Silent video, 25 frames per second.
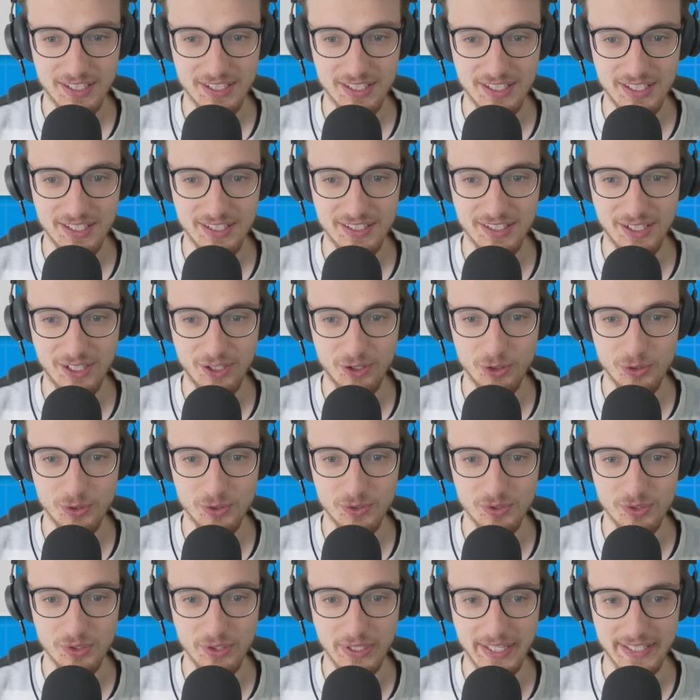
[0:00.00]
Klingt
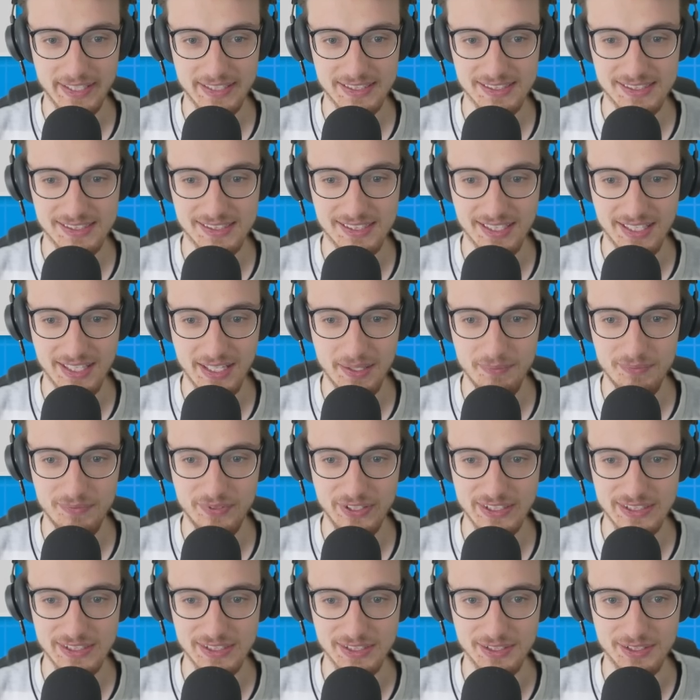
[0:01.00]
auch
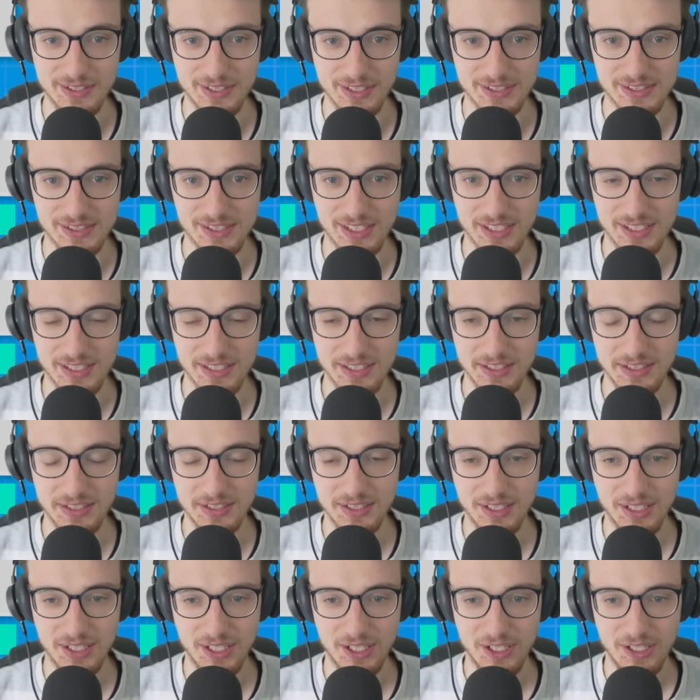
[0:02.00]
extrem witzig
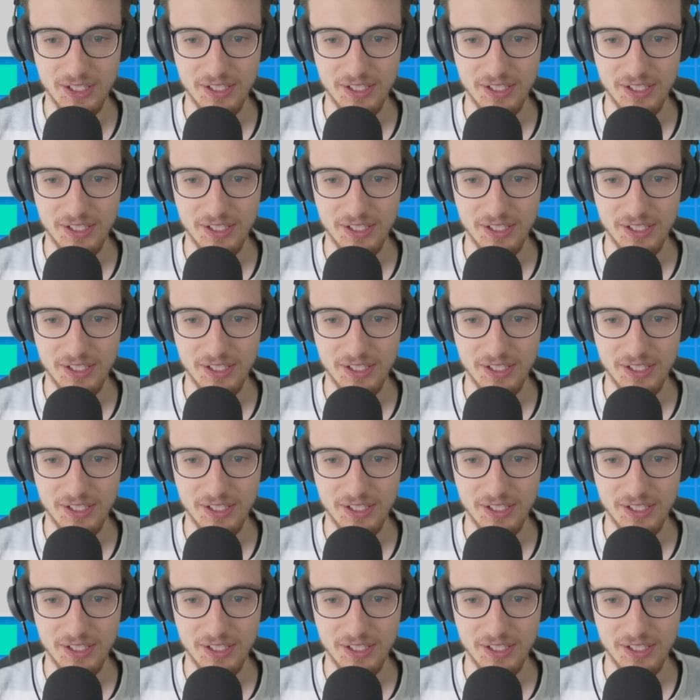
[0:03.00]
tatsächlich.